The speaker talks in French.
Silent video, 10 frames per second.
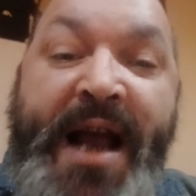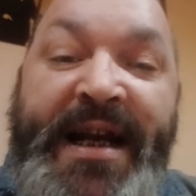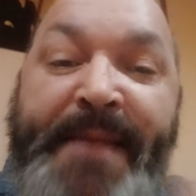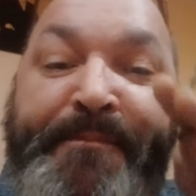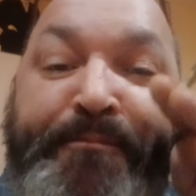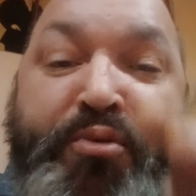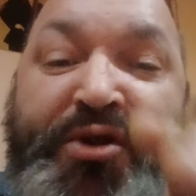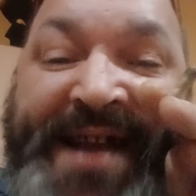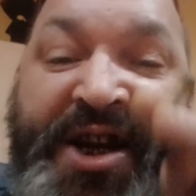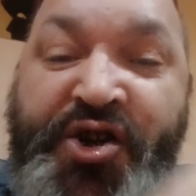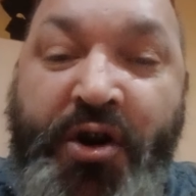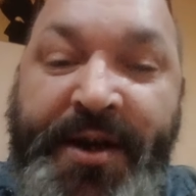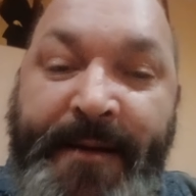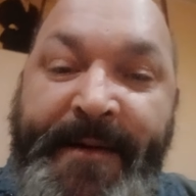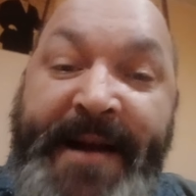les poussins
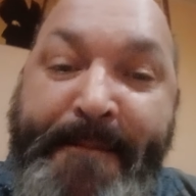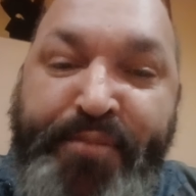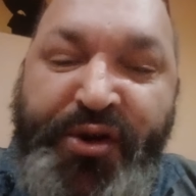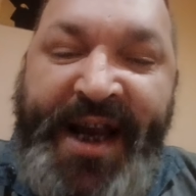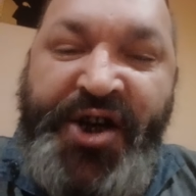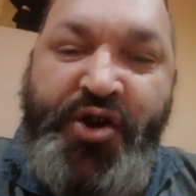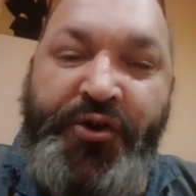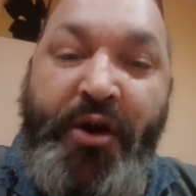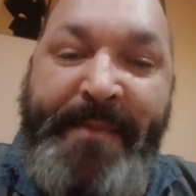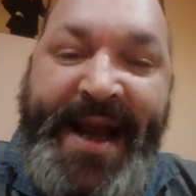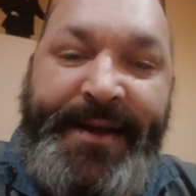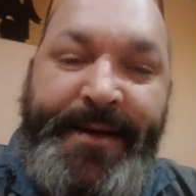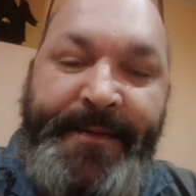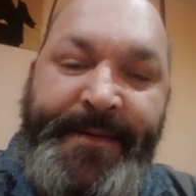jaunes, les poussins jaunes de merde.